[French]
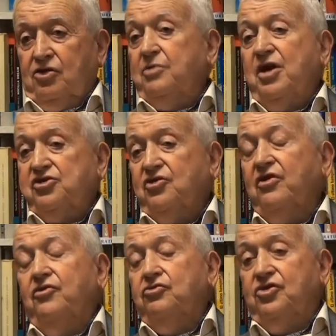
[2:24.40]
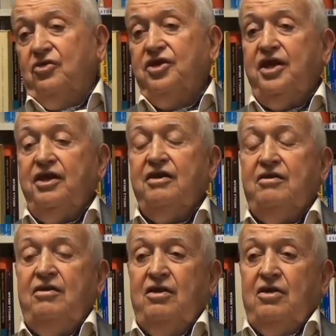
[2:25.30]
Démarche
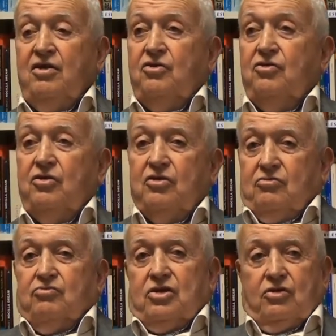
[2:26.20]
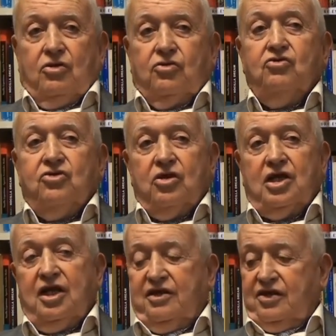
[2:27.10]
révolutionnaire que toute
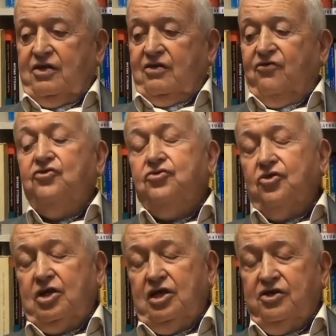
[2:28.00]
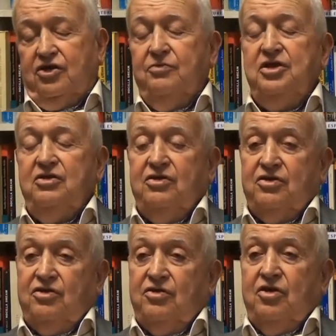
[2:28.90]
classe, future classe
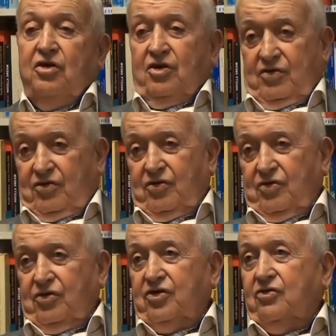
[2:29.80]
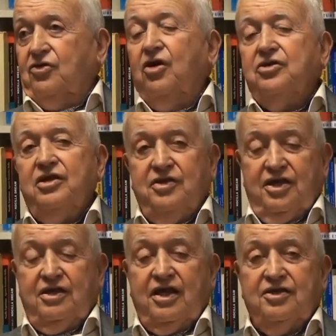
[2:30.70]
dominante euh, se donne,
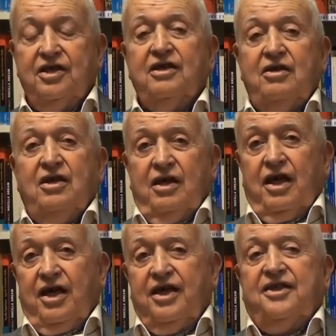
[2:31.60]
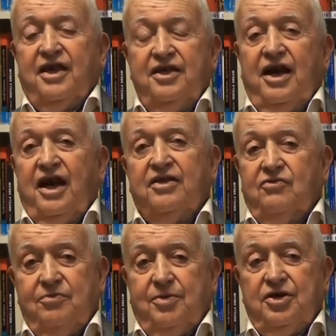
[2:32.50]
c'est-à-dire essaye à
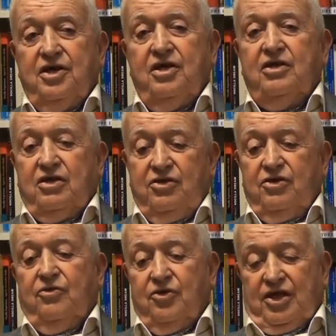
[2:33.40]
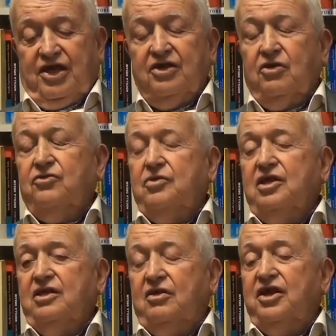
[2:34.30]
tout prix de
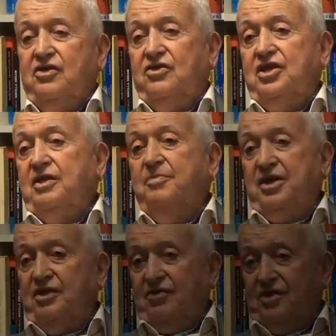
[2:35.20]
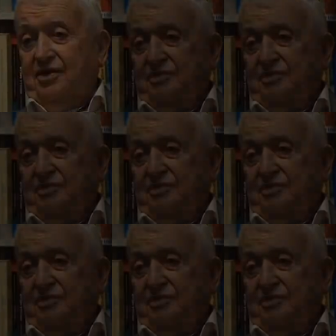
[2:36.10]
s'introduire dans la société présente.